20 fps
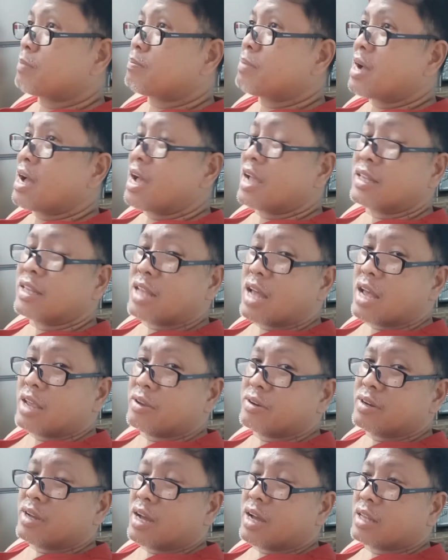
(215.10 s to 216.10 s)
magpakain
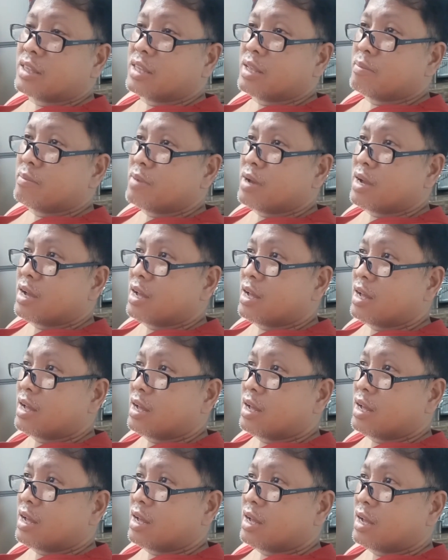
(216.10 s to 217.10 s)
tayo ng ating mga
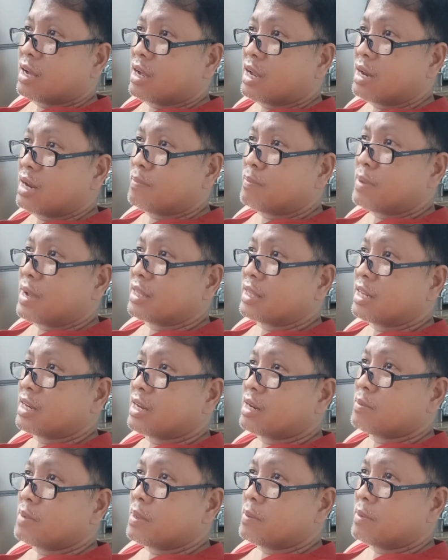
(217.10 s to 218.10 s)
kalapate
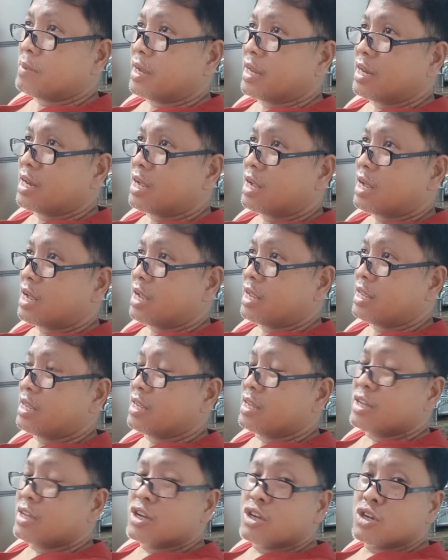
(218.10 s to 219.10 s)
na may mga inakay.
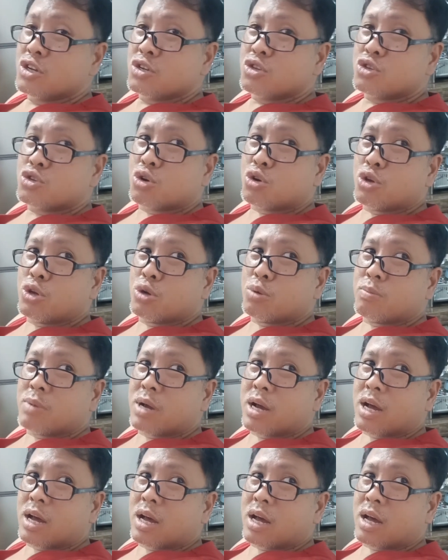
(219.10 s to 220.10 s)
So, yung
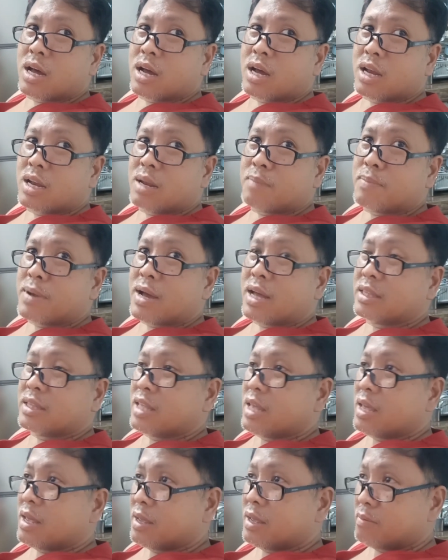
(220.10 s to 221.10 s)
mga
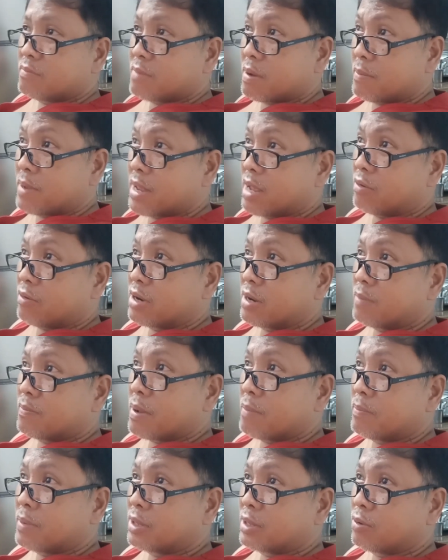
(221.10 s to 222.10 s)
kalapate, mamaya ko
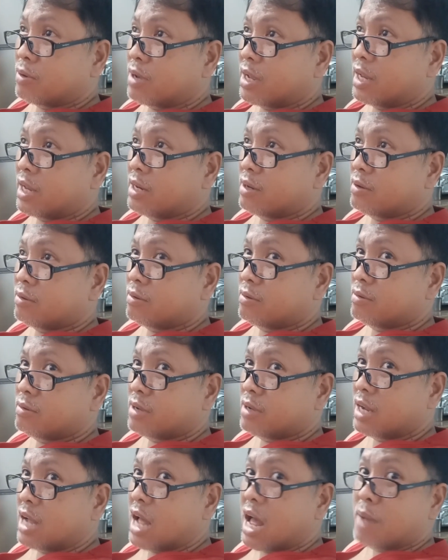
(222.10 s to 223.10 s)
napapatukain, no?
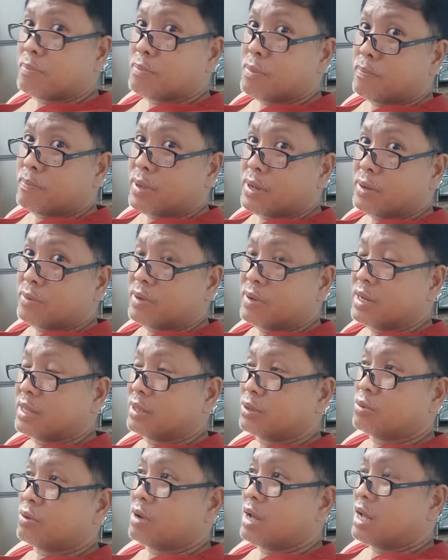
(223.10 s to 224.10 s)
Kagahapon pa yung
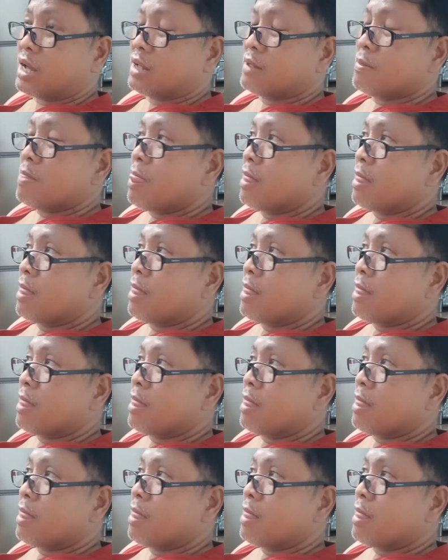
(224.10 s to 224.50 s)
walang tuka.